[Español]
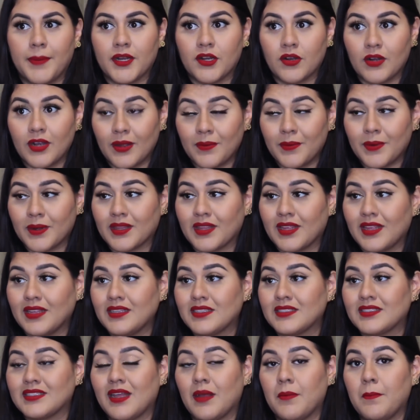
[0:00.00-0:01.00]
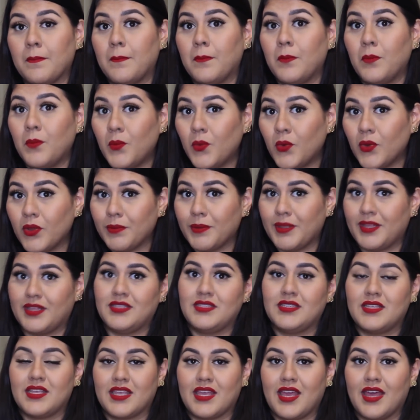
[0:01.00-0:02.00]
pero la verdad está muy bien
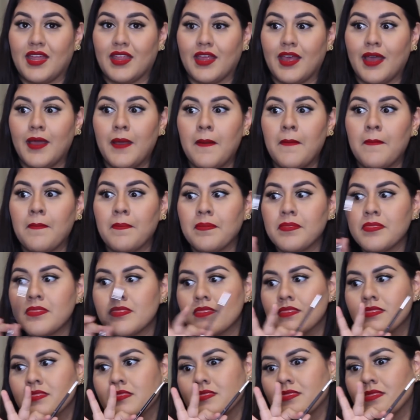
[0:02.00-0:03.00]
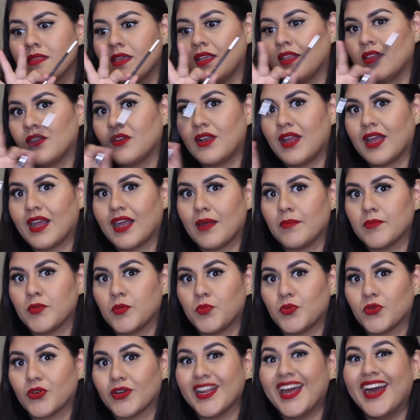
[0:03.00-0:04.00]
diseñada y no la
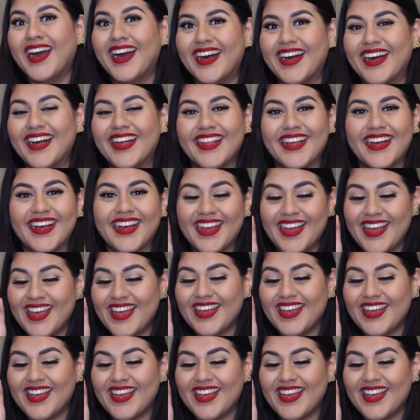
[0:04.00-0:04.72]
cambio por nada.